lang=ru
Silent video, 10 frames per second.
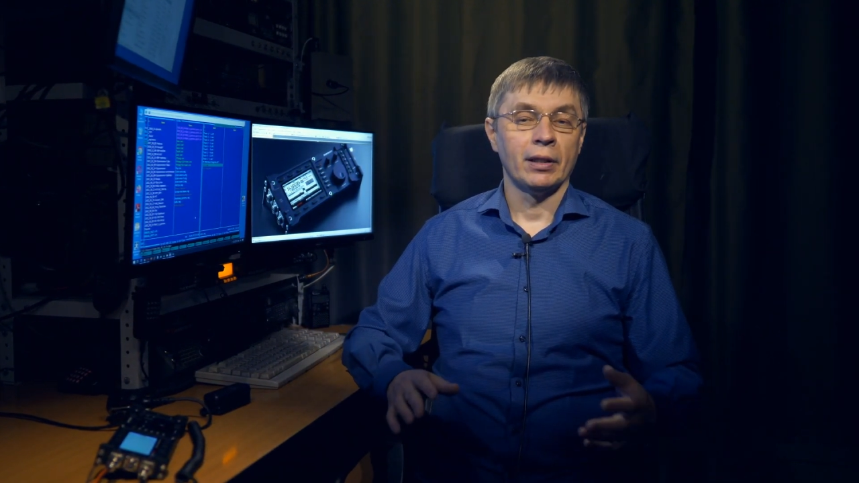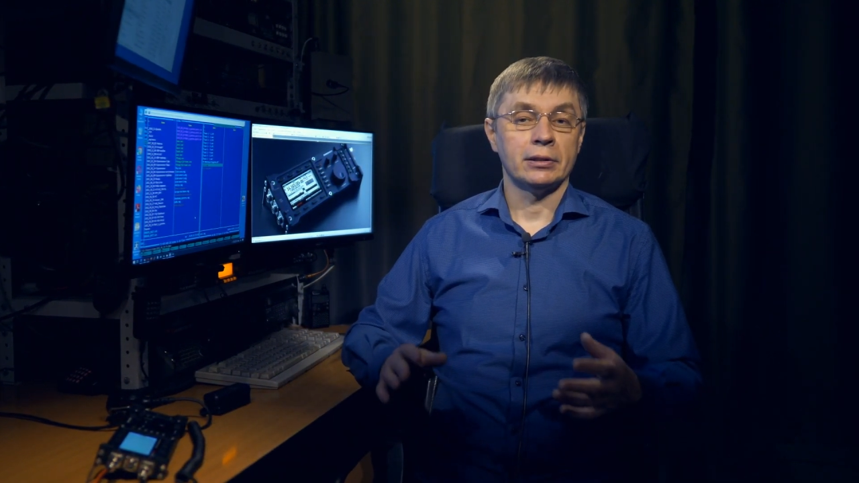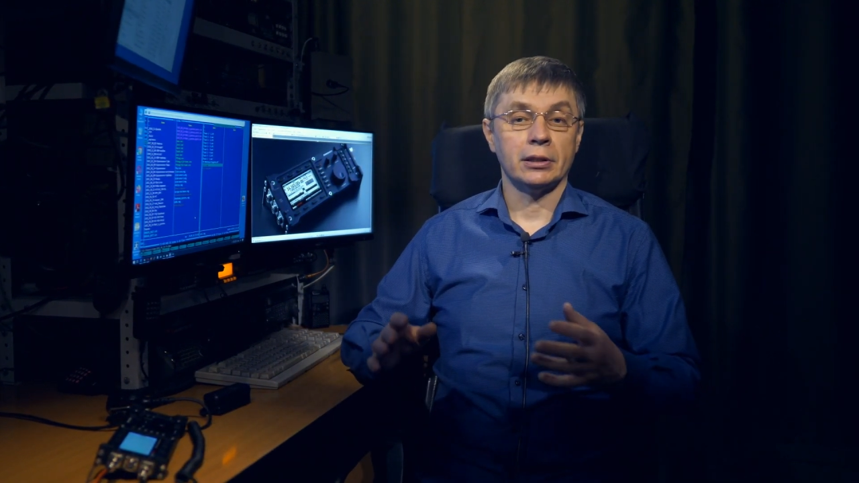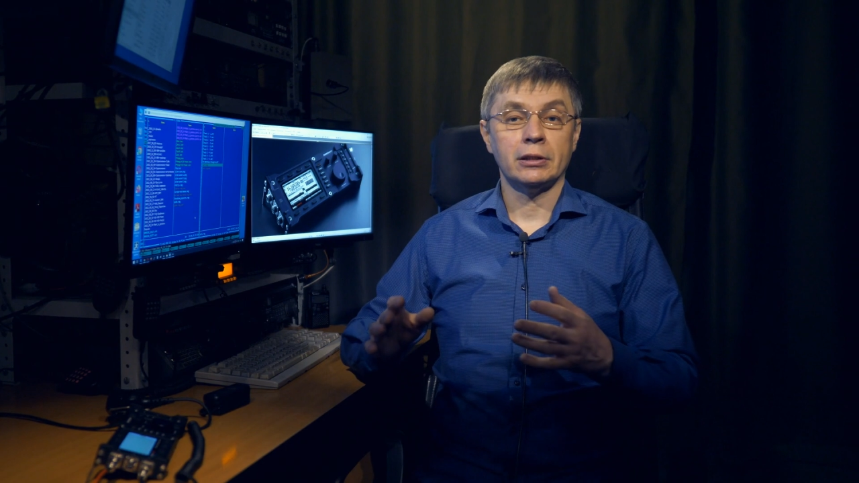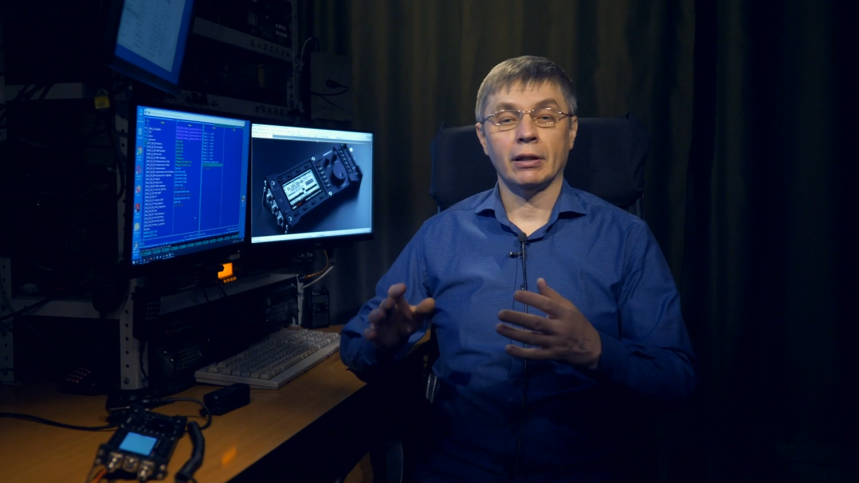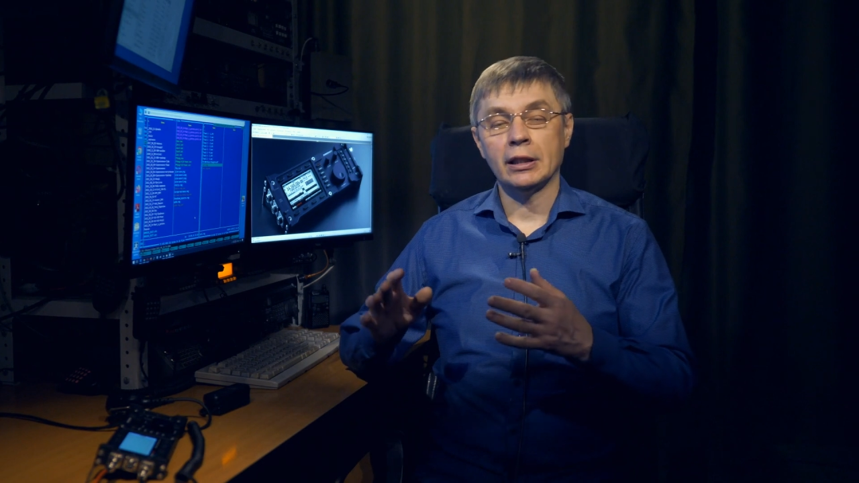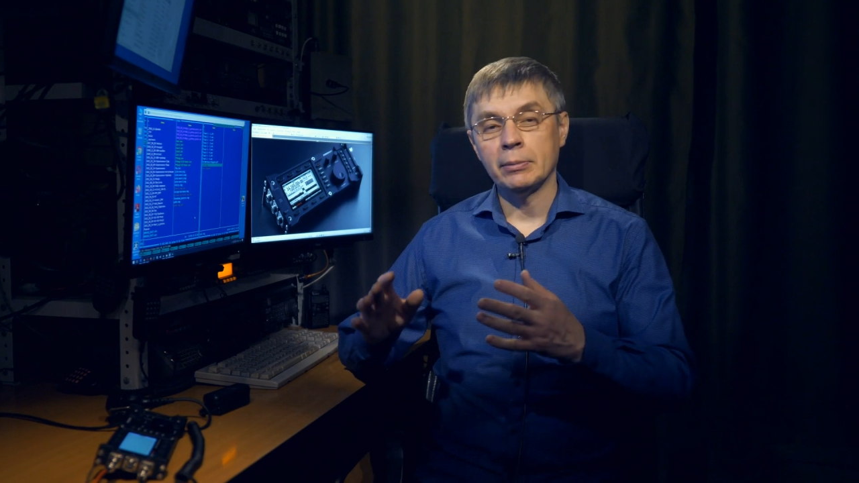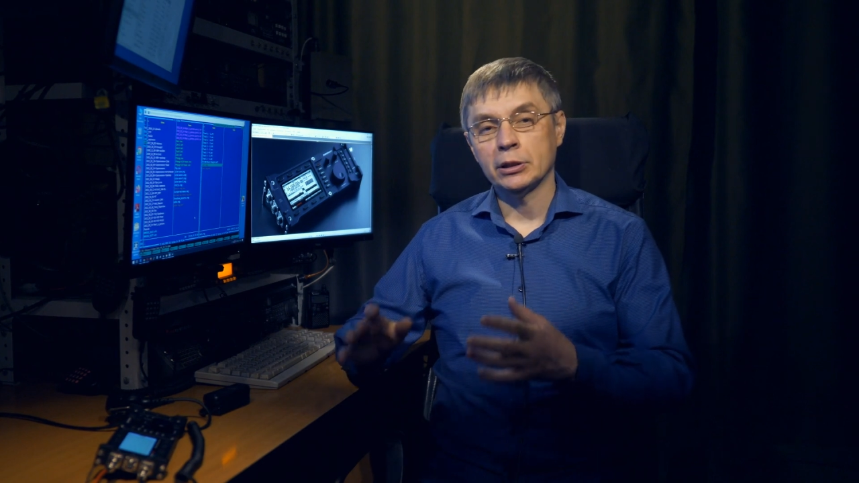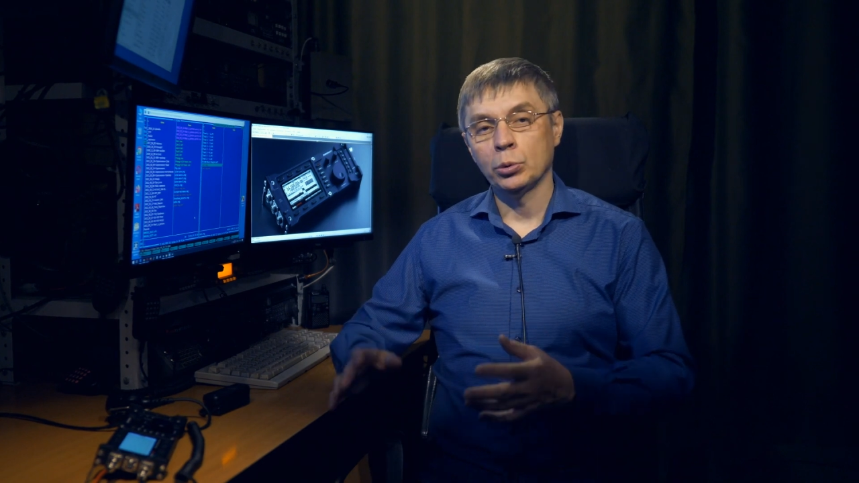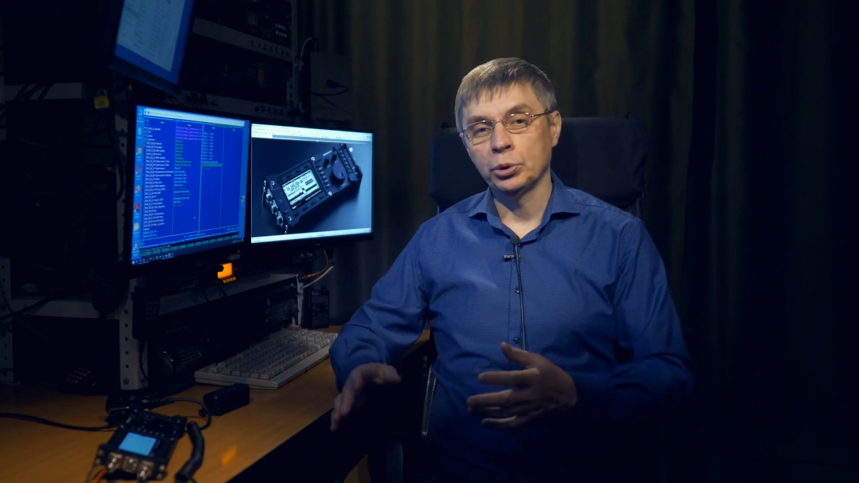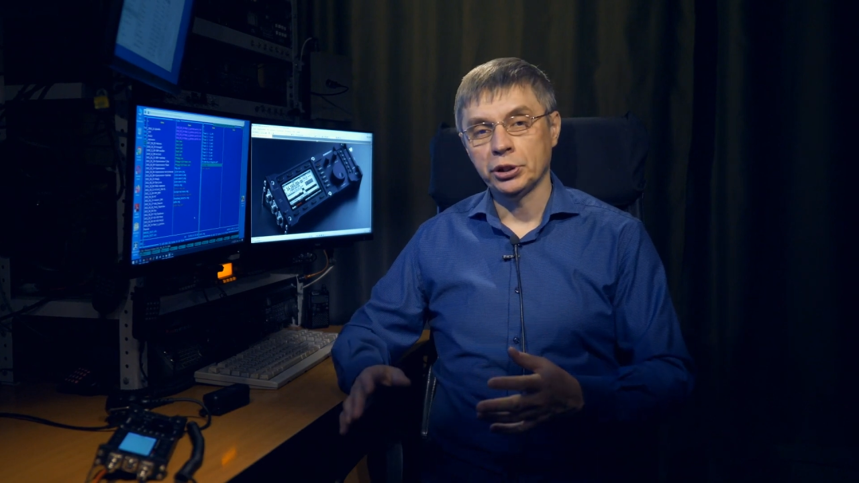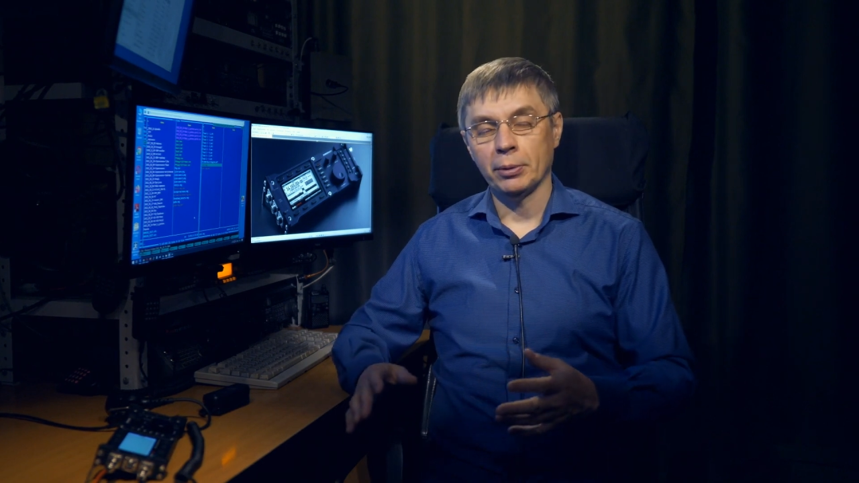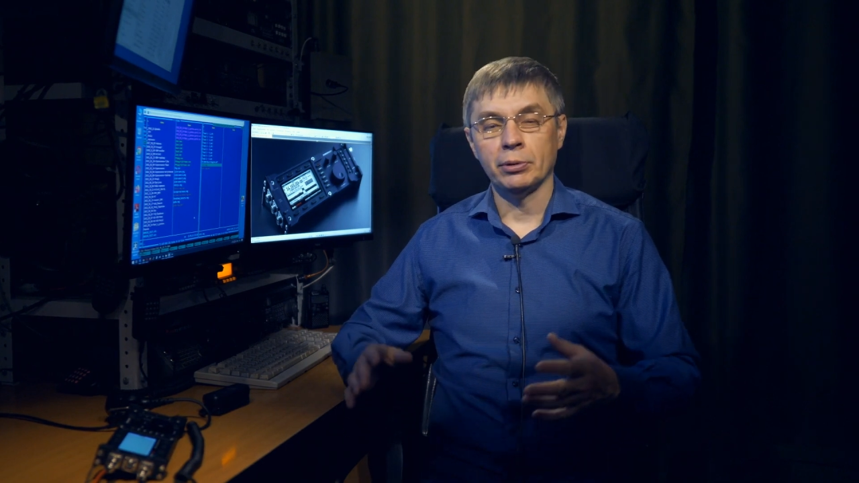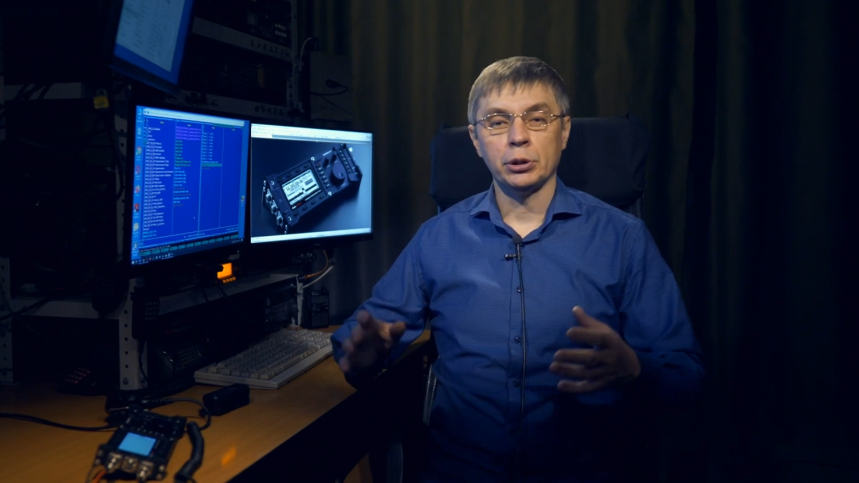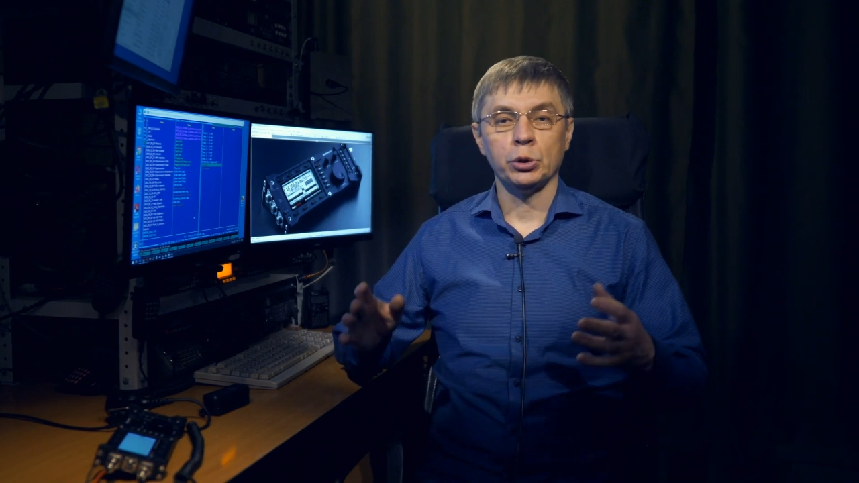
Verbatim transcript: с раскладными стульчиками,